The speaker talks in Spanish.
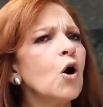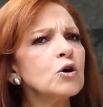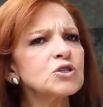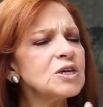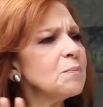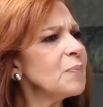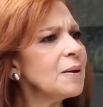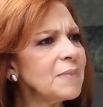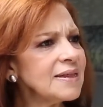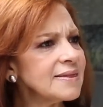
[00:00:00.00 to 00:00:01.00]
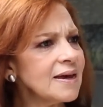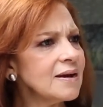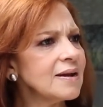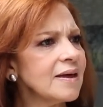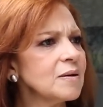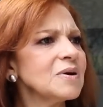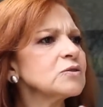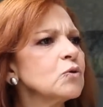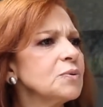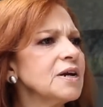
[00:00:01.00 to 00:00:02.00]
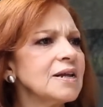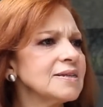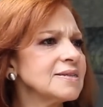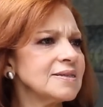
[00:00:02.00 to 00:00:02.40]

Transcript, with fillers: o simplemente nada más cubrir